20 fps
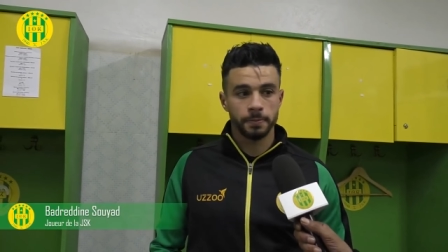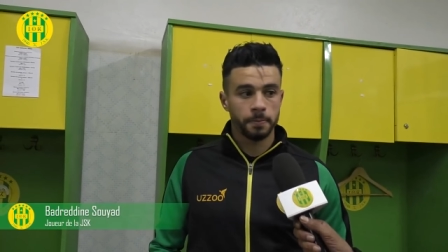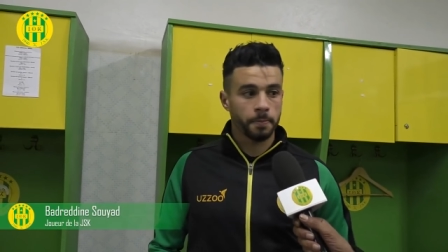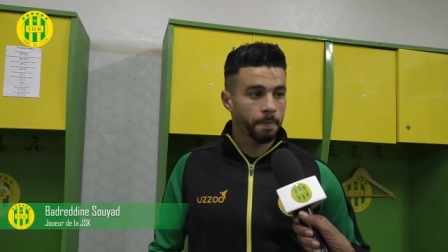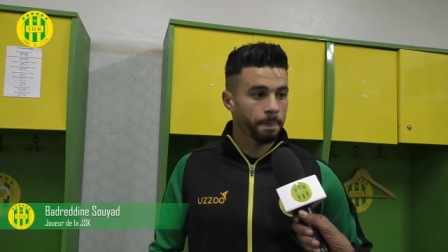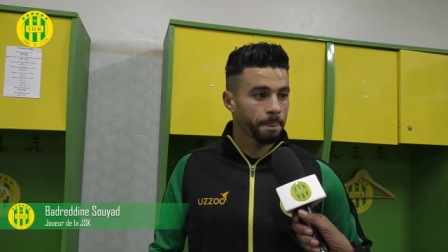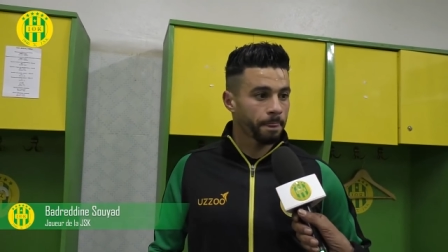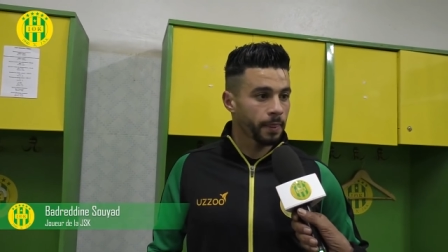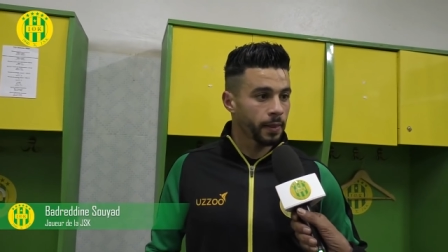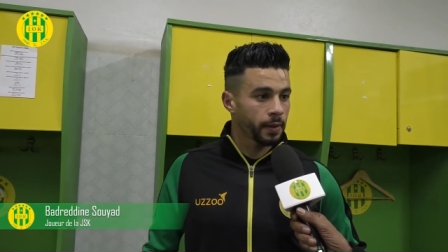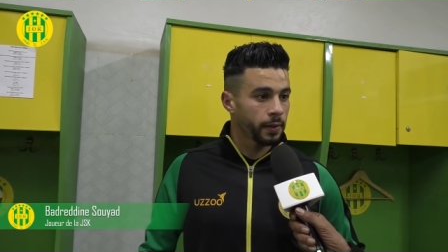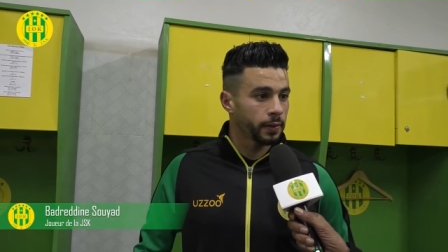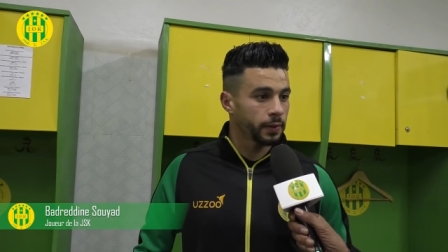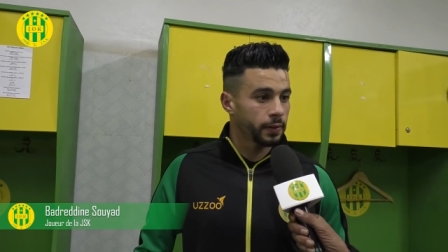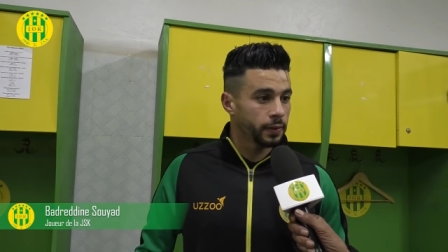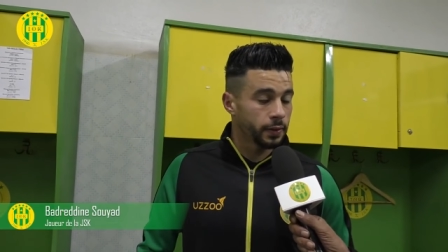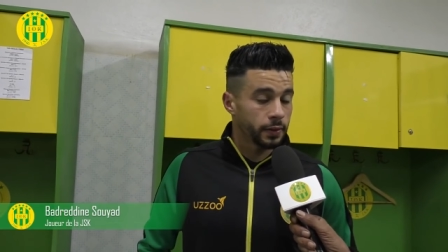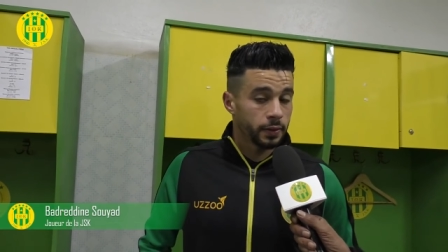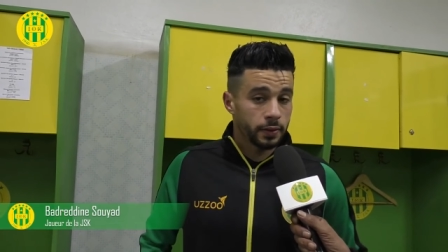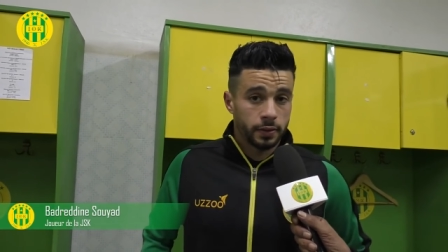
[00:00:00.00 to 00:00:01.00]
دونك زول
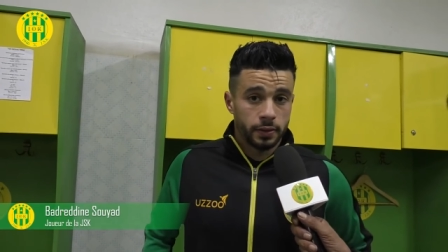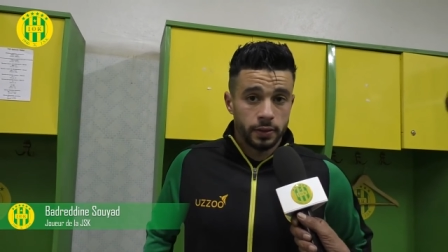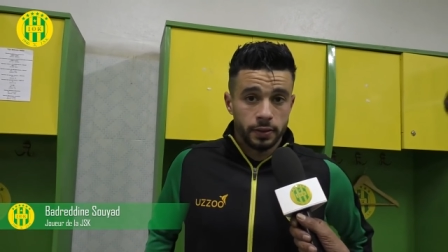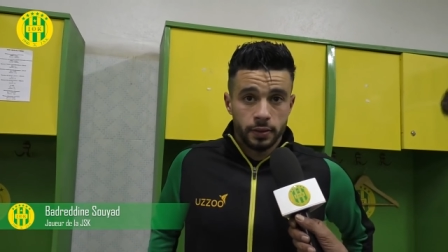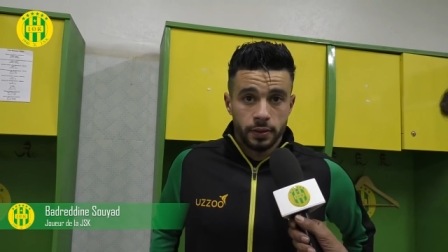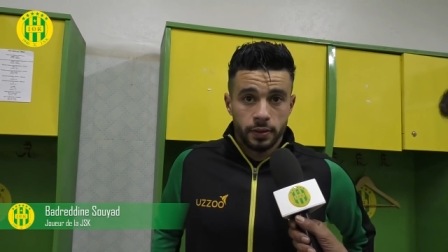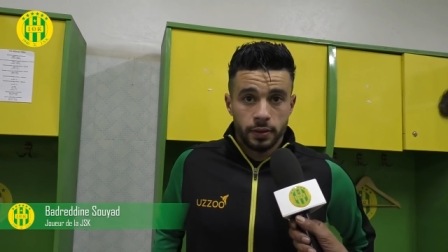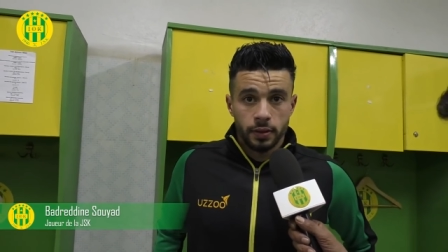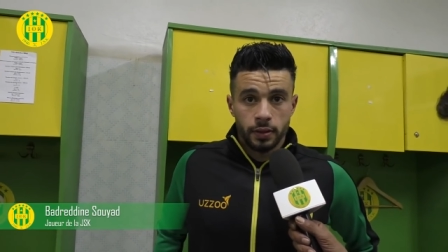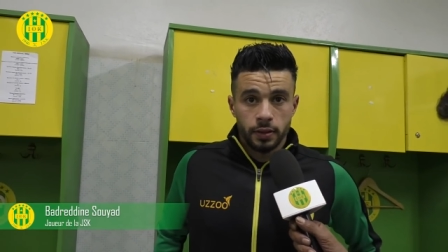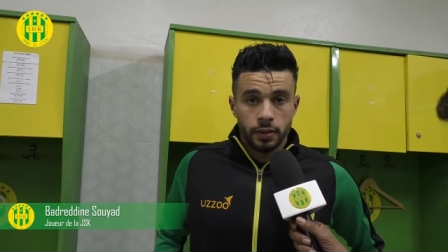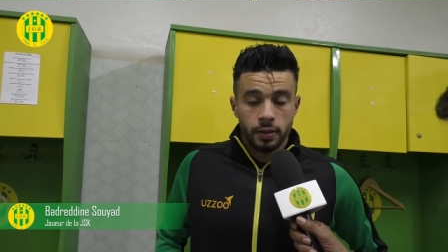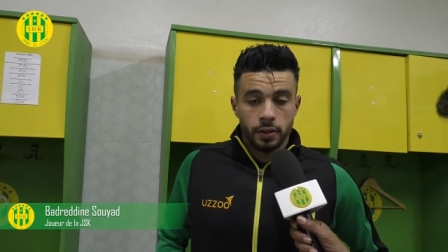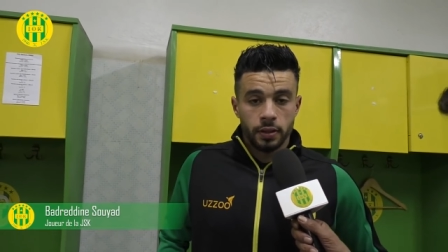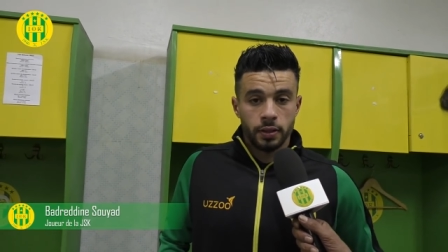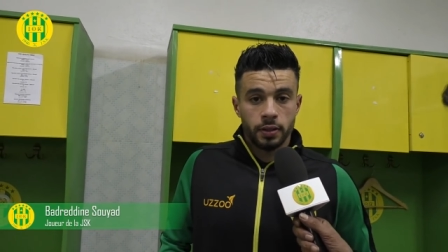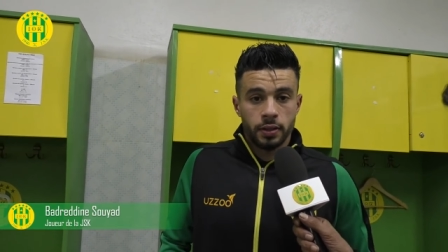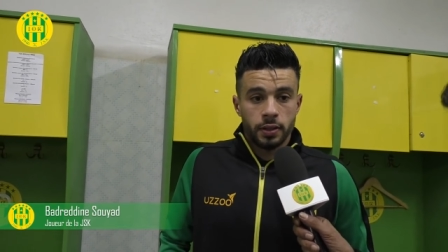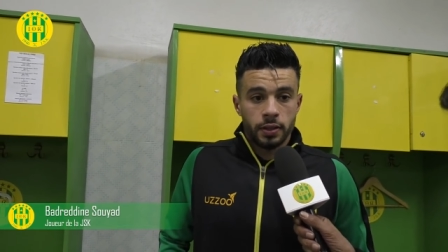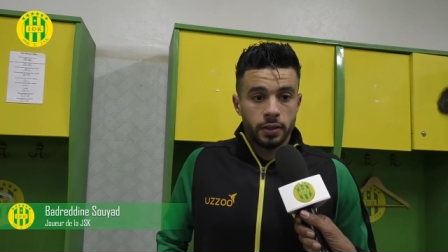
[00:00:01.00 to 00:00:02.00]
السويد سويد
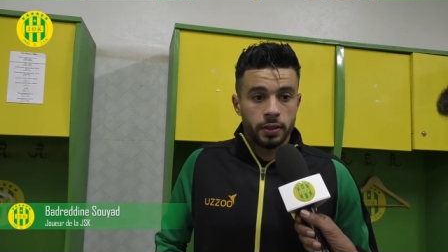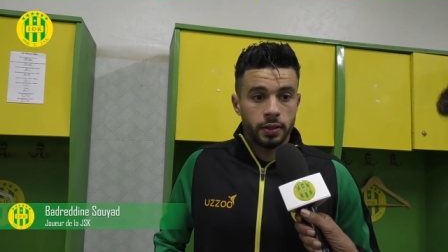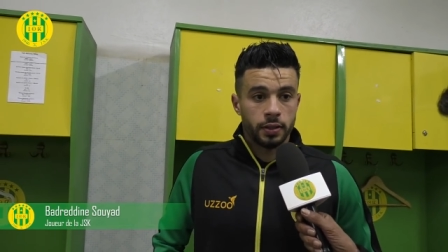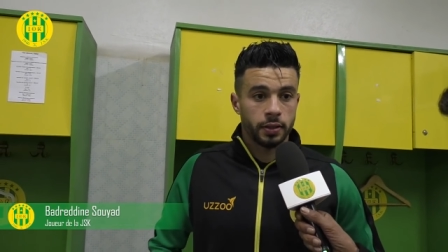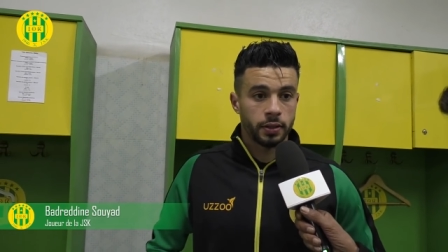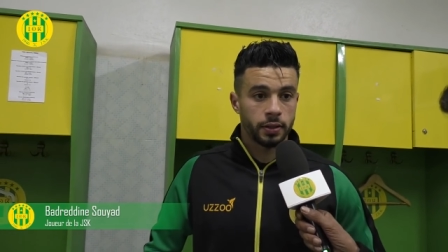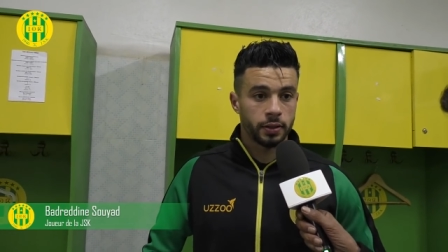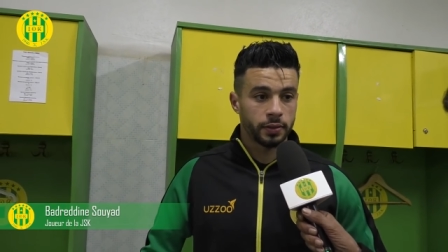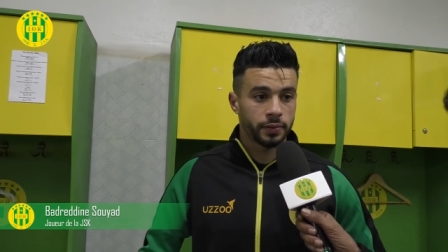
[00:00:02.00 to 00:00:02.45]
جنرال